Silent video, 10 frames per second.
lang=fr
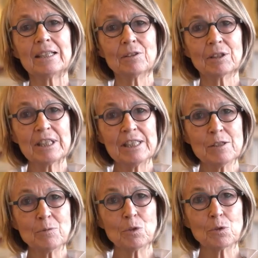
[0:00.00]
Les
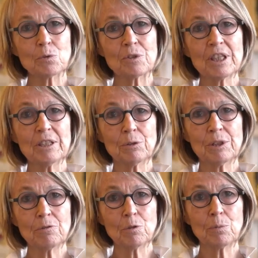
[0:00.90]
organismes de soutien et de
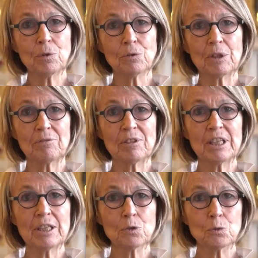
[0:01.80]
développement de la
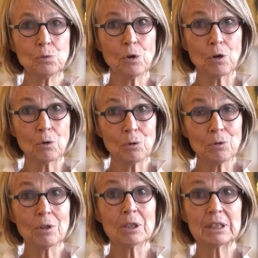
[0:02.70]
filière jouent un
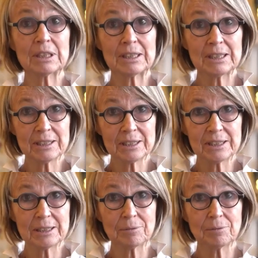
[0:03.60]
rôle
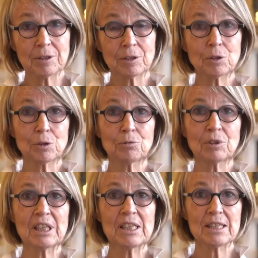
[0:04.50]
décisif que je
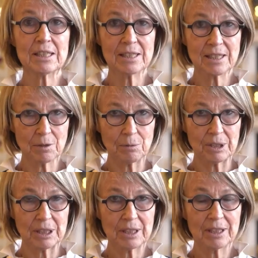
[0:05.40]
voudrais
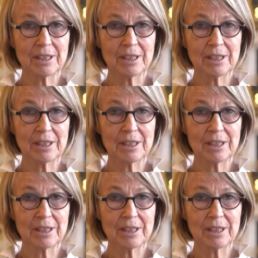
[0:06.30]
saluer.